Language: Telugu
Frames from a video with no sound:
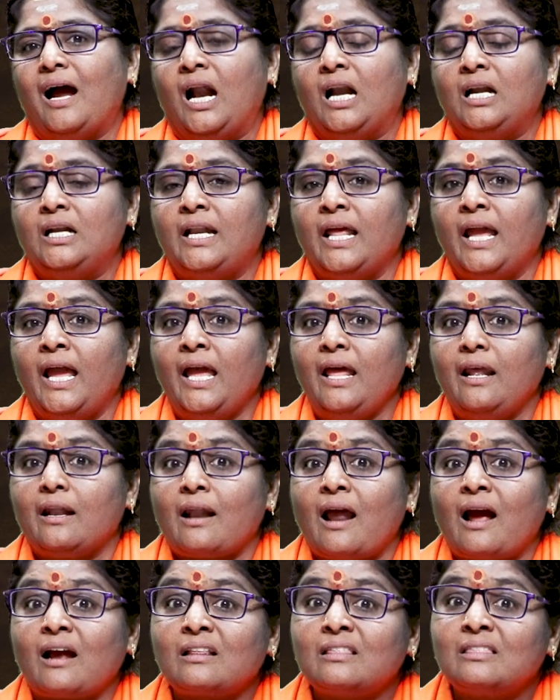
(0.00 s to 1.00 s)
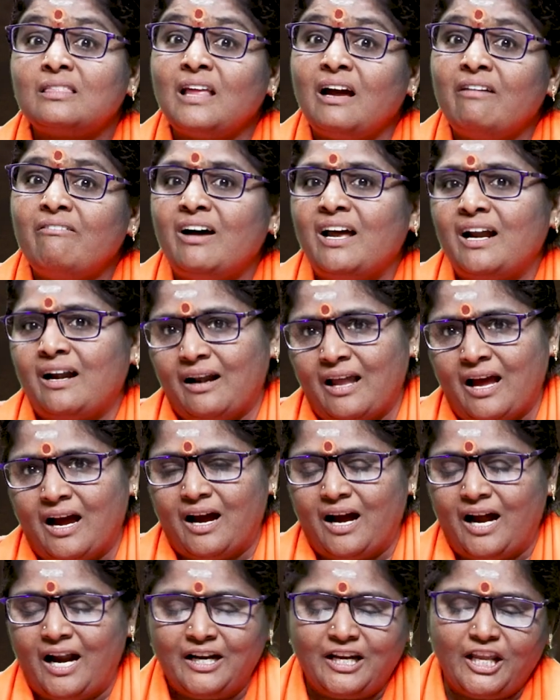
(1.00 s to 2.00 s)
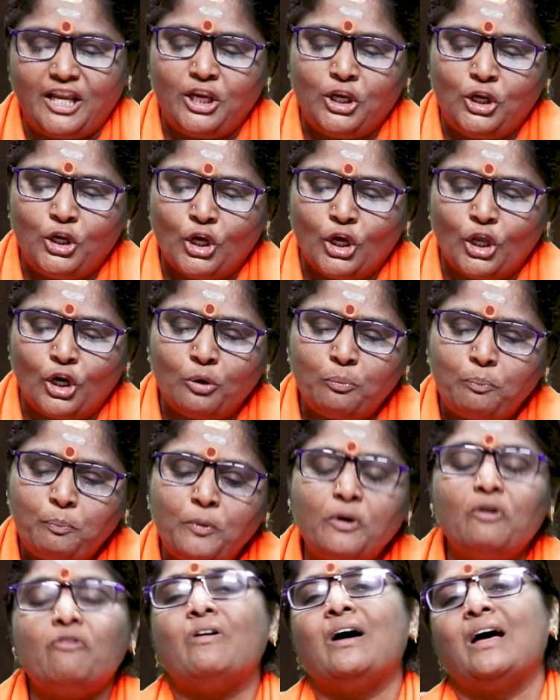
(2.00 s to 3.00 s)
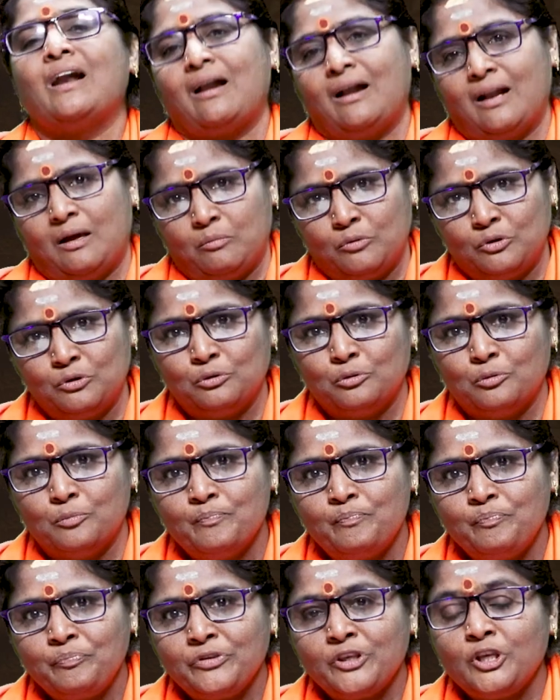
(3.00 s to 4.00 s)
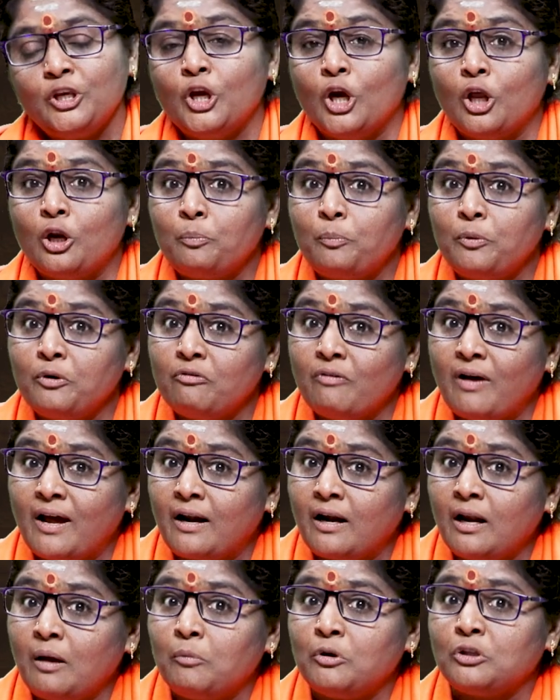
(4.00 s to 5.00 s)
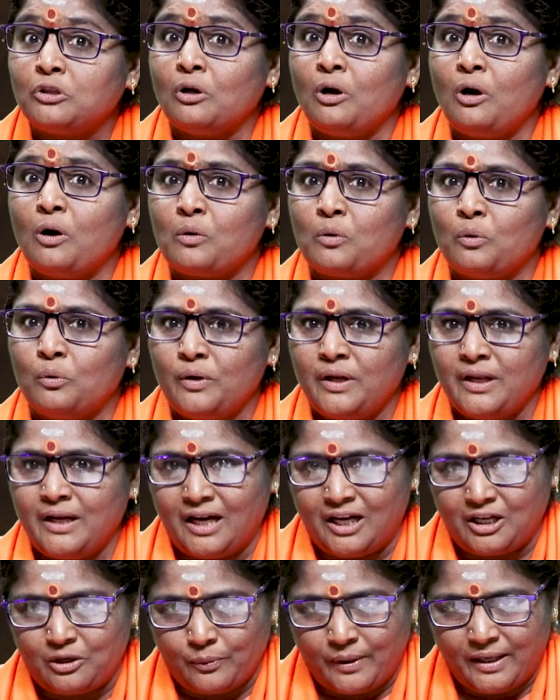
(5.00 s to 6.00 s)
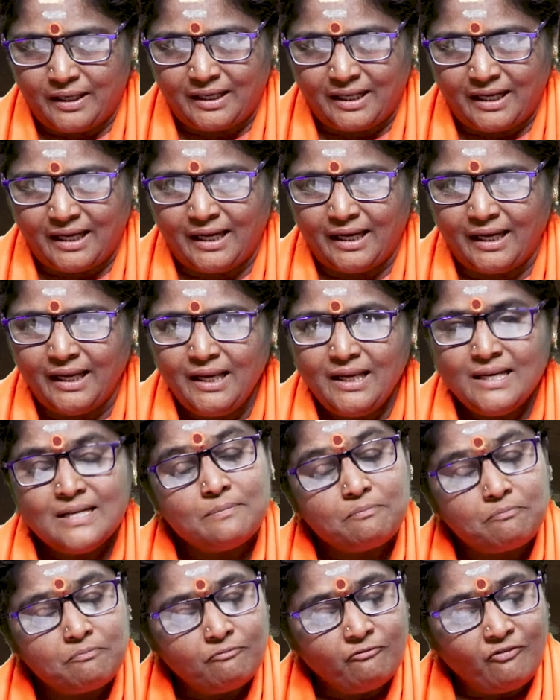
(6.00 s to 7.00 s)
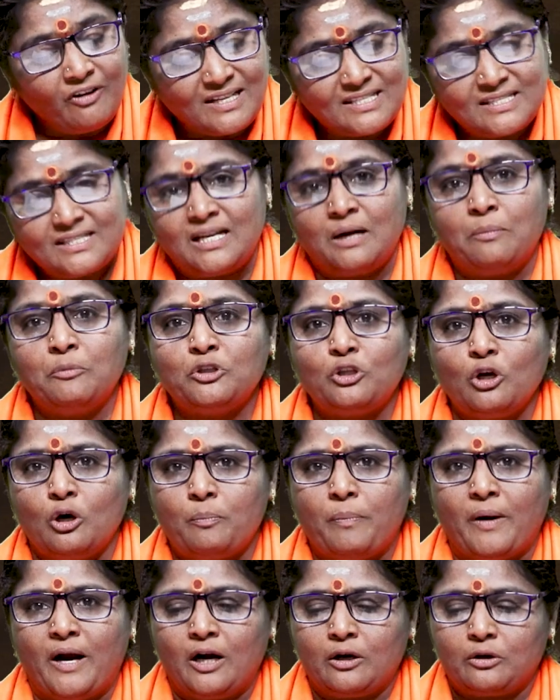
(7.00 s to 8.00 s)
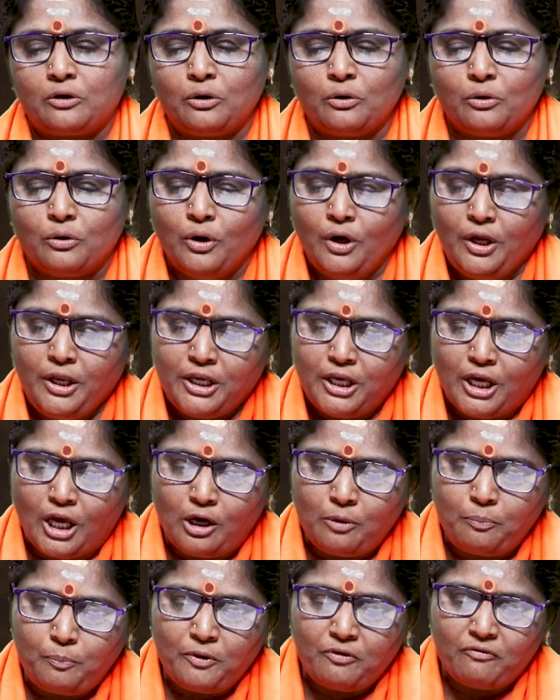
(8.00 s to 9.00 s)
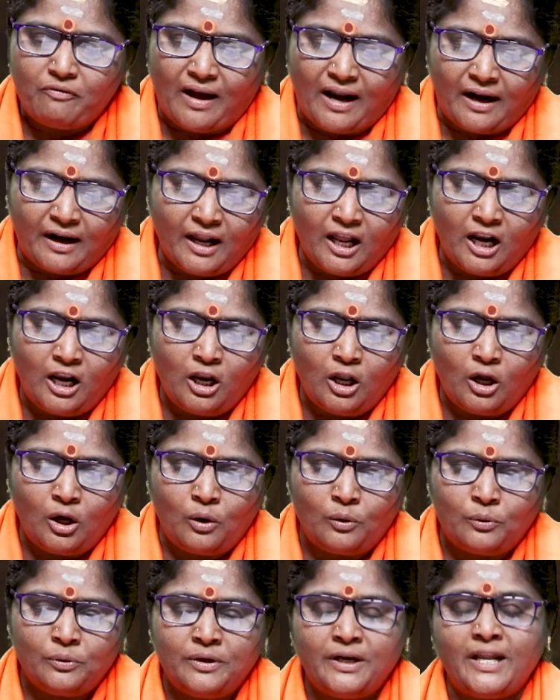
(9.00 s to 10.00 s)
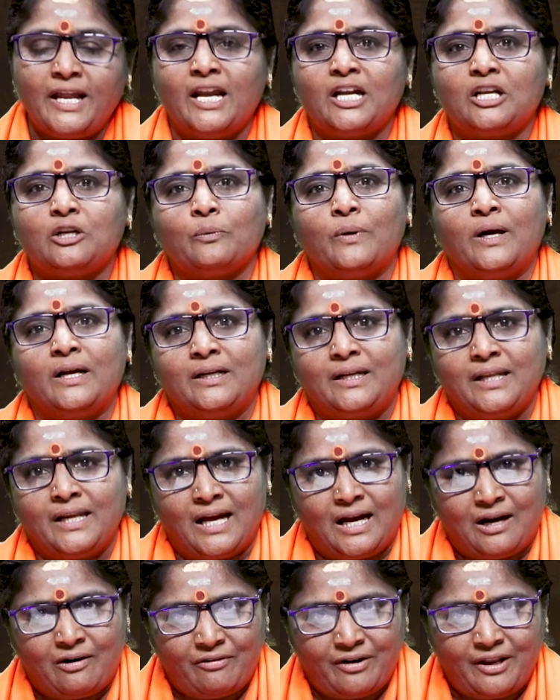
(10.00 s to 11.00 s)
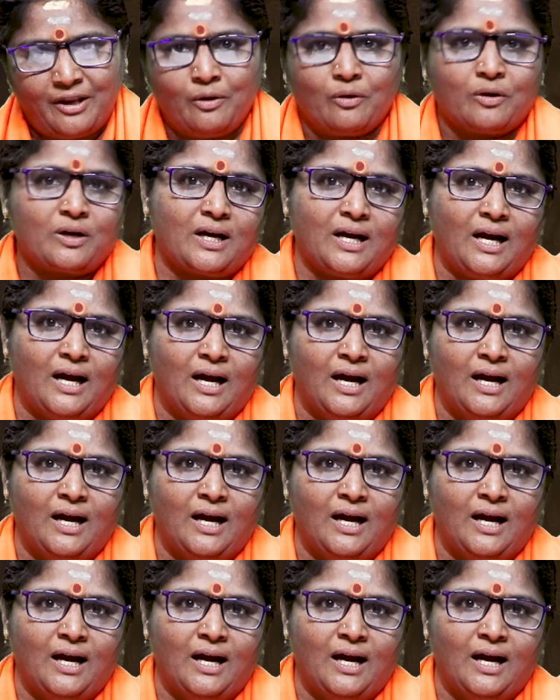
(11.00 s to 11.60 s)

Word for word: అంటే రక్తవర్ణ అంటే ఎరుపు వర్ణము ఎరుపు వర్ణముతో కూడినటువంటి వస్త్రముతో పాటు ఎరుపు వర్ణంలో ఉండేటువంటి ఆవిడ యొక్క